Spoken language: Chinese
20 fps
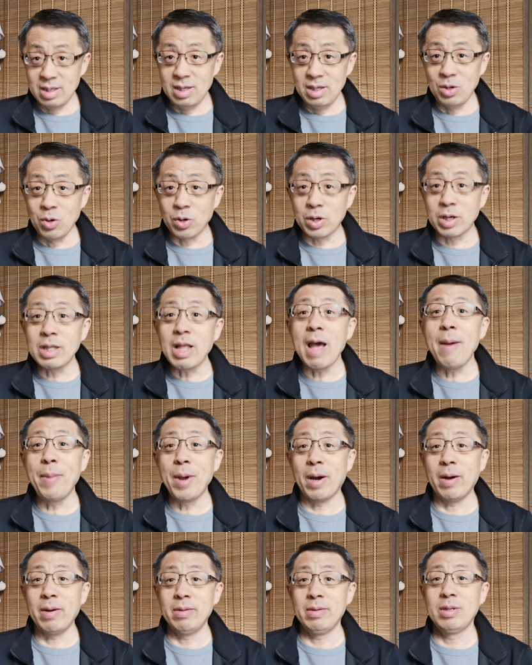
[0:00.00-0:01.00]
有个代
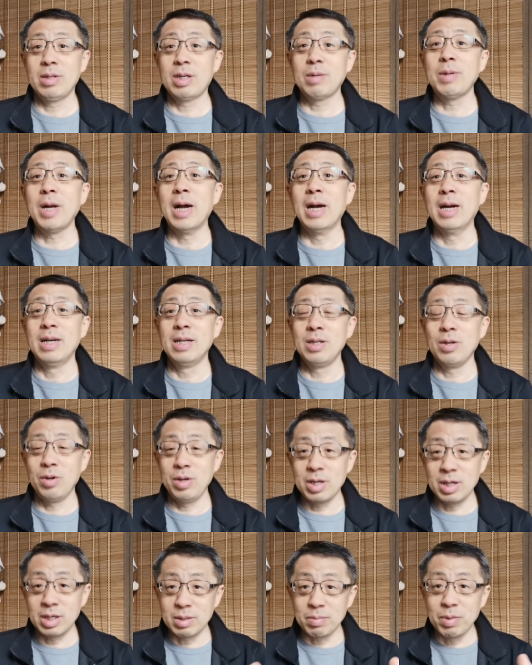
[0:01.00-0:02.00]
表是不是有
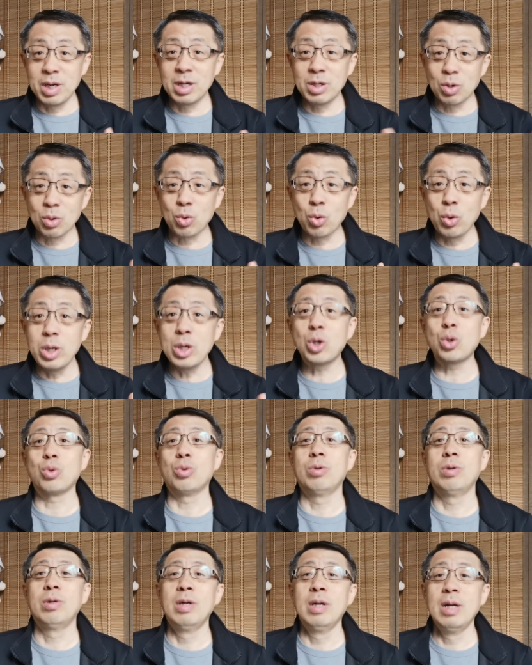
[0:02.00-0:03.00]
一个这么一种归属？
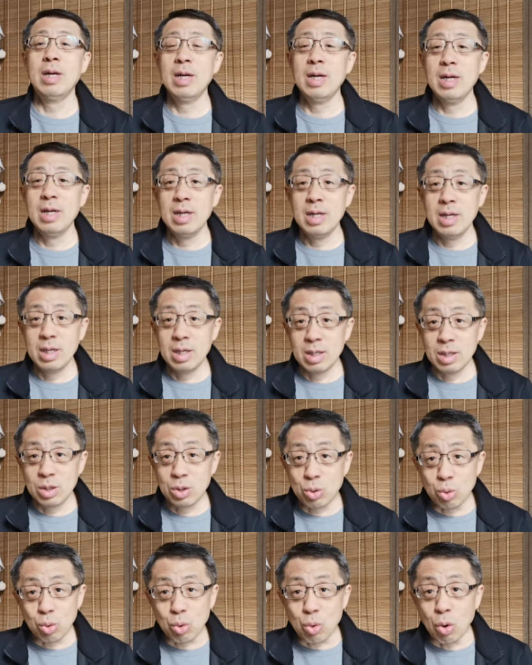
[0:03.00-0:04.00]

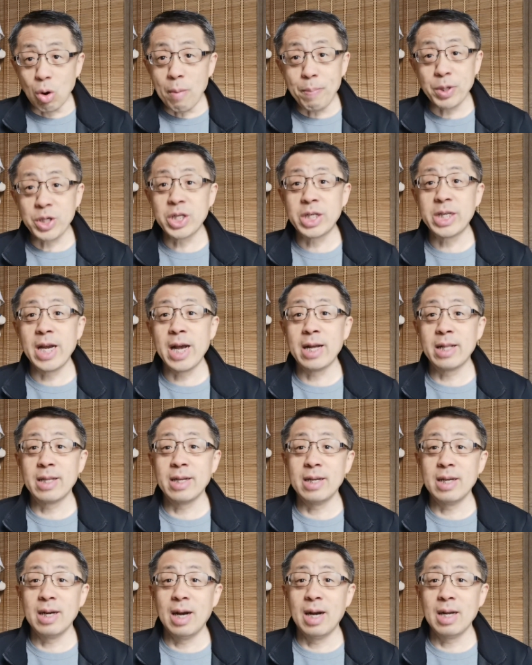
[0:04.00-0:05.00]
祖国不是这样
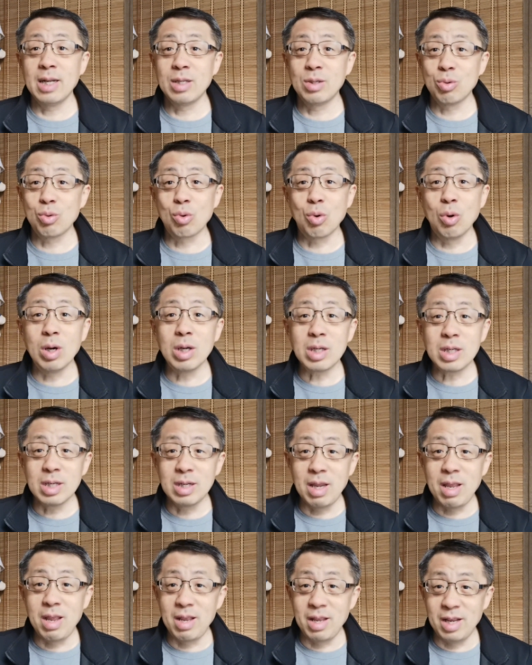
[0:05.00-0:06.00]
的啊，祖国是
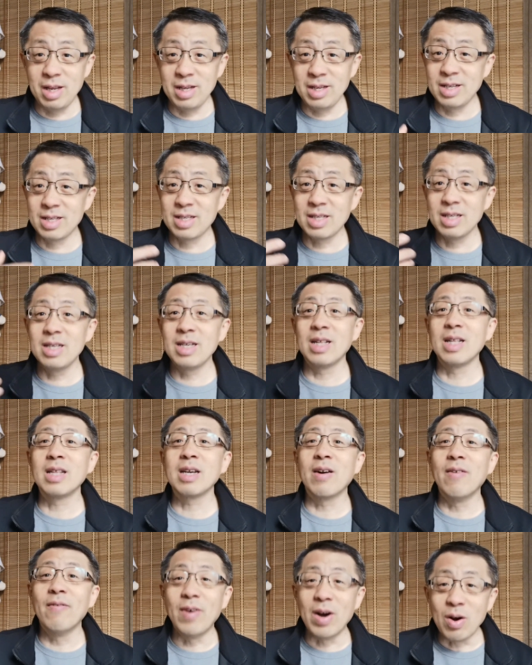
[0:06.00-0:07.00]
你你你自己的那
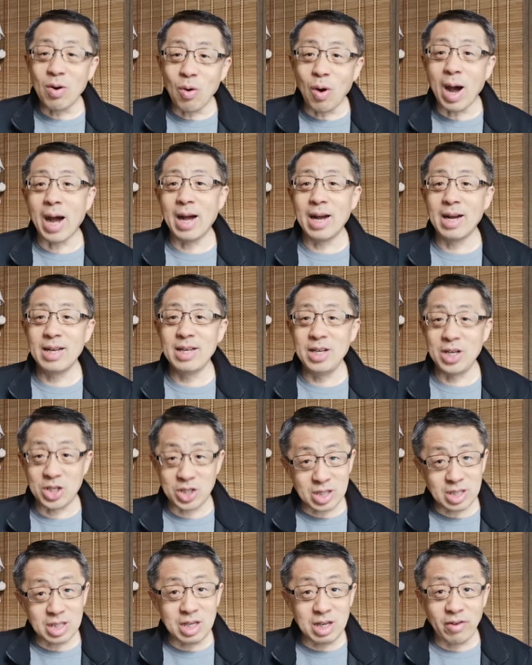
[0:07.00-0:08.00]
个文化，你
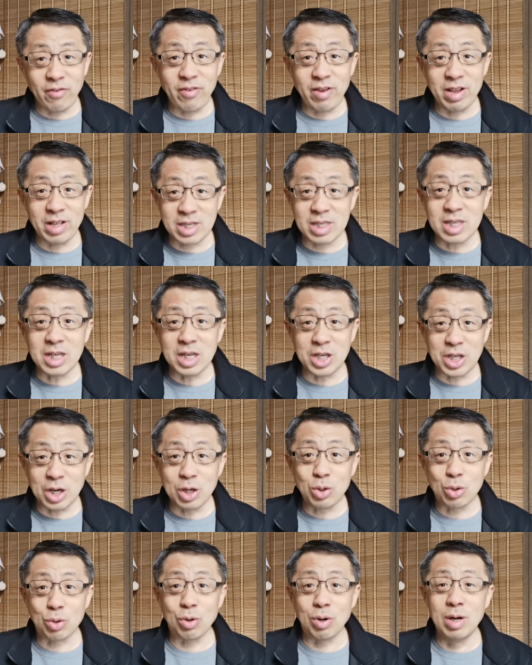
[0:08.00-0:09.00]
知你你自己
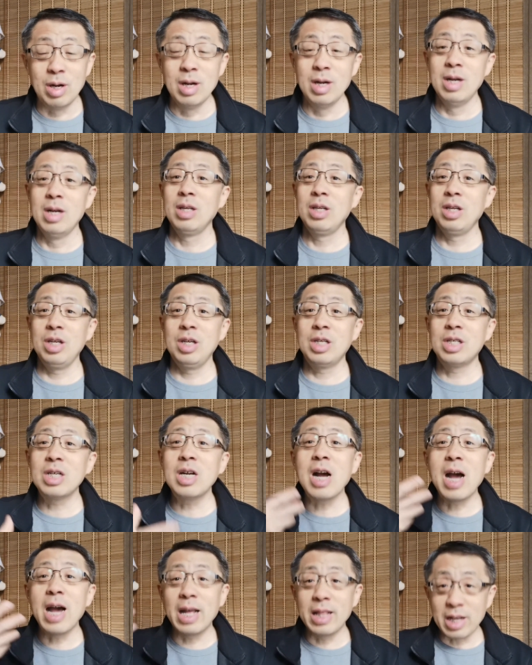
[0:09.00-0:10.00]
清楚，你
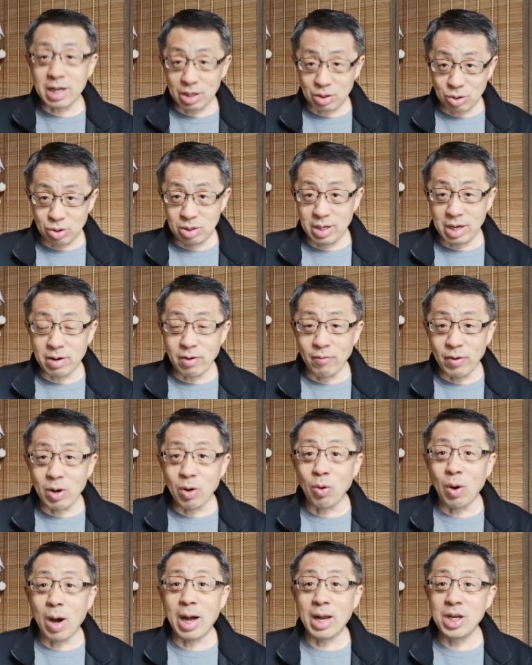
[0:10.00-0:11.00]
热爱那个那个
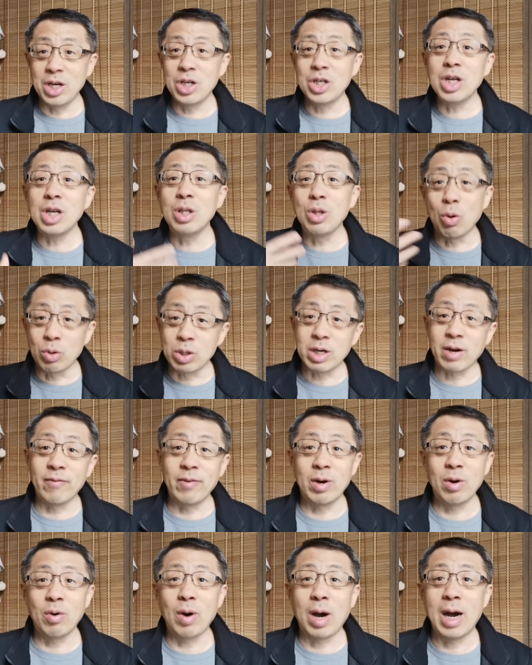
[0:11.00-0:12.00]
文化，你认同这个
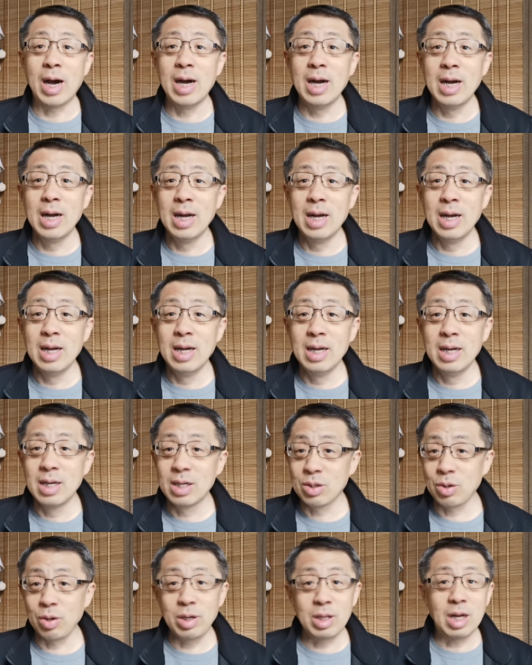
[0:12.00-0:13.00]
文化，
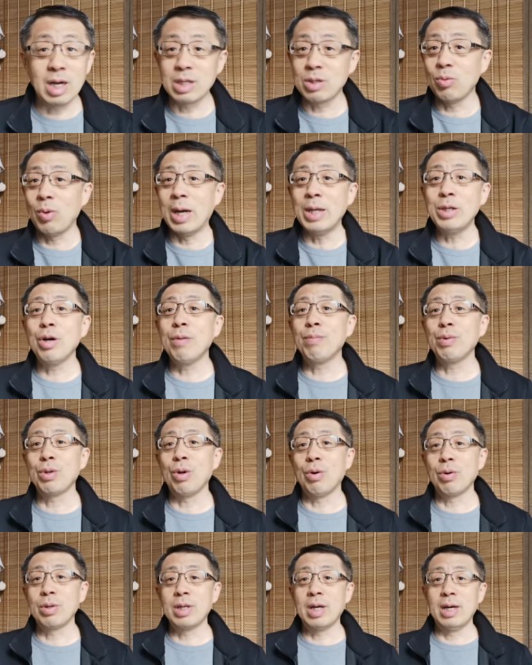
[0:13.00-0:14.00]
所以它是完全不
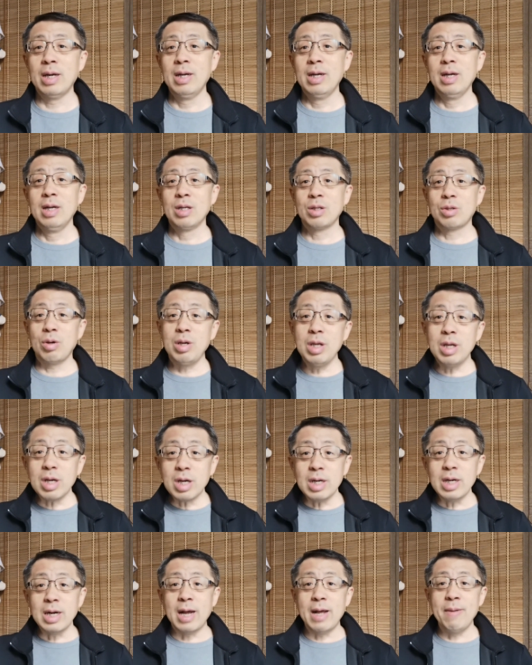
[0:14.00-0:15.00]
同的。所以一
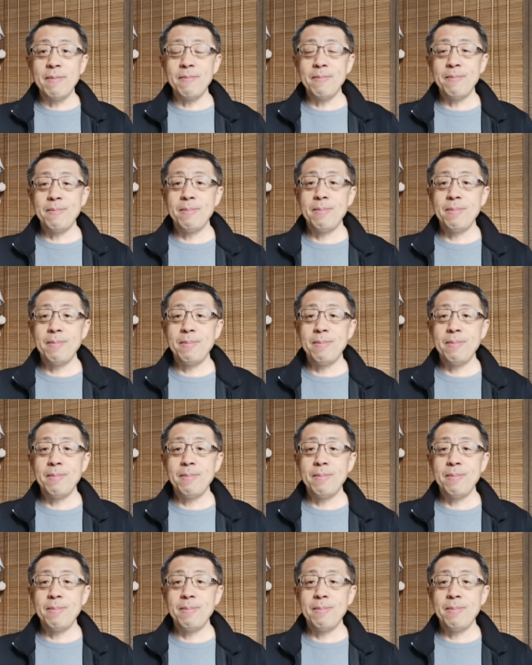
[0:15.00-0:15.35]
个人